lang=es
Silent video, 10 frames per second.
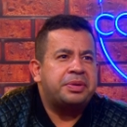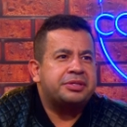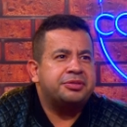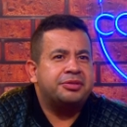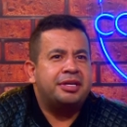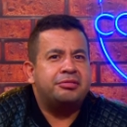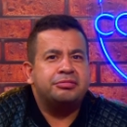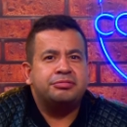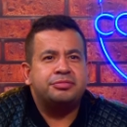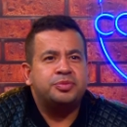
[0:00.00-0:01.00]
persona,
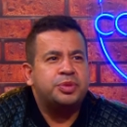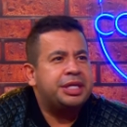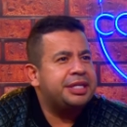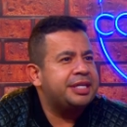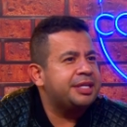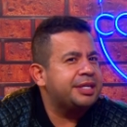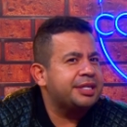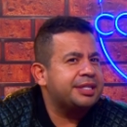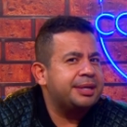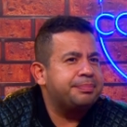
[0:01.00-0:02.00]
un
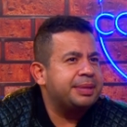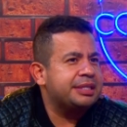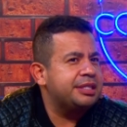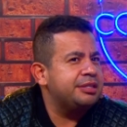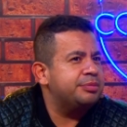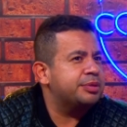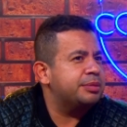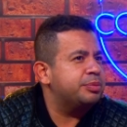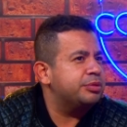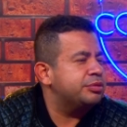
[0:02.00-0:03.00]
humilde campesino,
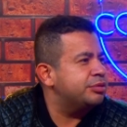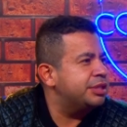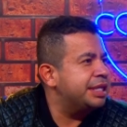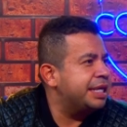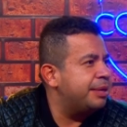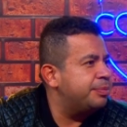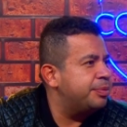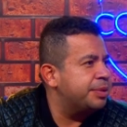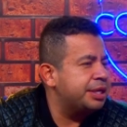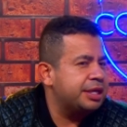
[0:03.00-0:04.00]
porque pues yo soy del
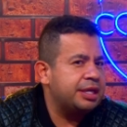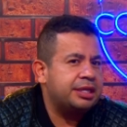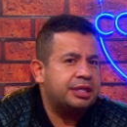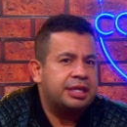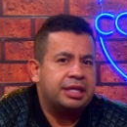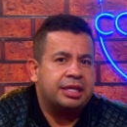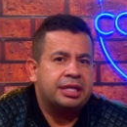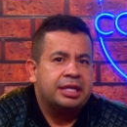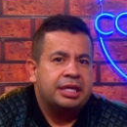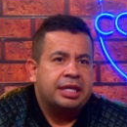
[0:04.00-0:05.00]
campo, me crié
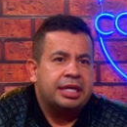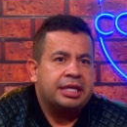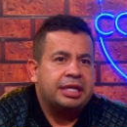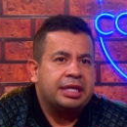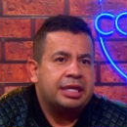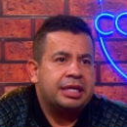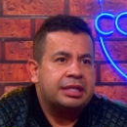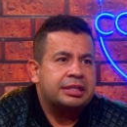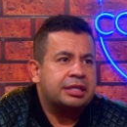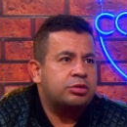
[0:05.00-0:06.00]
en el,
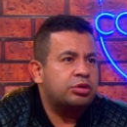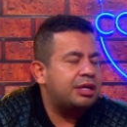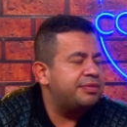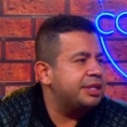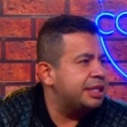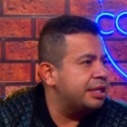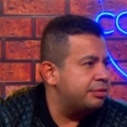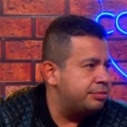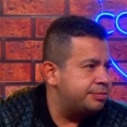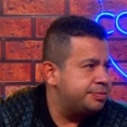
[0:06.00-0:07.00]
sector
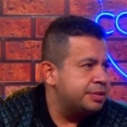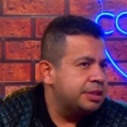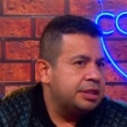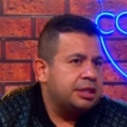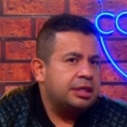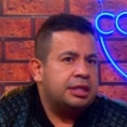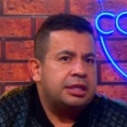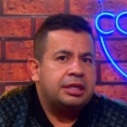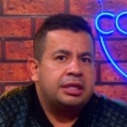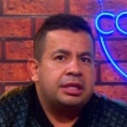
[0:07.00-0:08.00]
cafetero
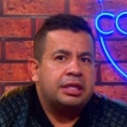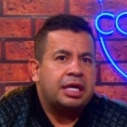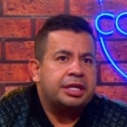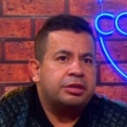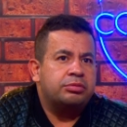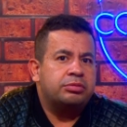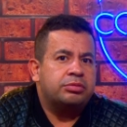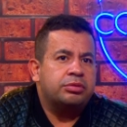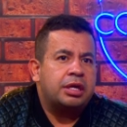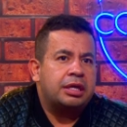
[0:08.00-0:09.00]
y
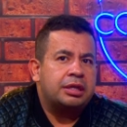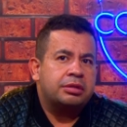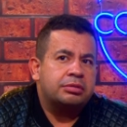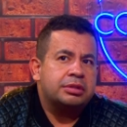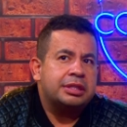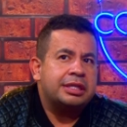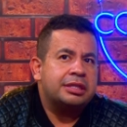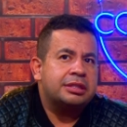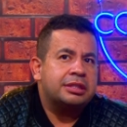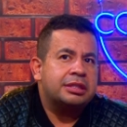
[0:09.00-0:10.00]
agricultura,
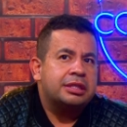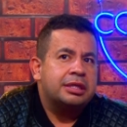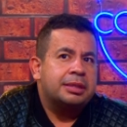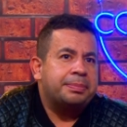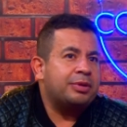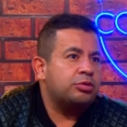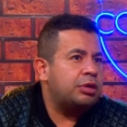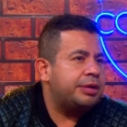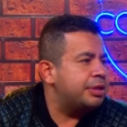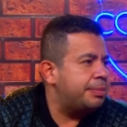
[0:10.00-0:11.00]
entonces pero
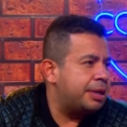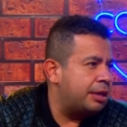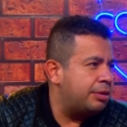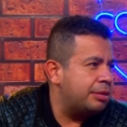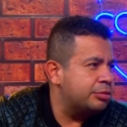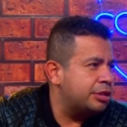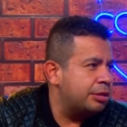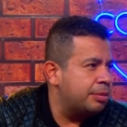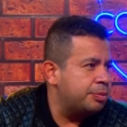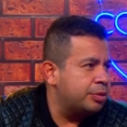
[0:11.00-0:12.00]
toda la vida pegaba a la
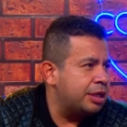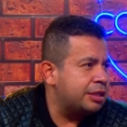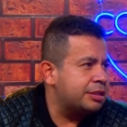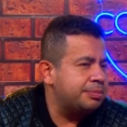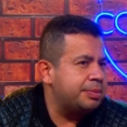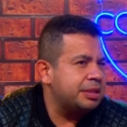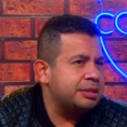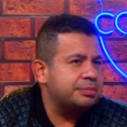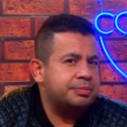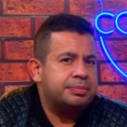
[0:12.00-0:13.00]
música popular,
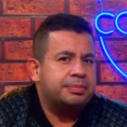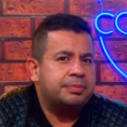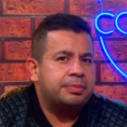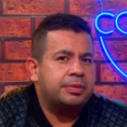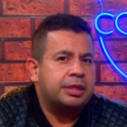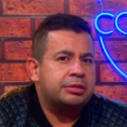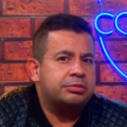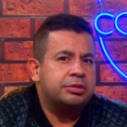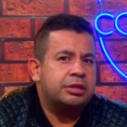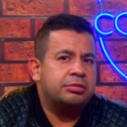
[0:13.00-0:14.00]
siempre
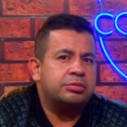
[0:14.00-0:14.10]
escuchando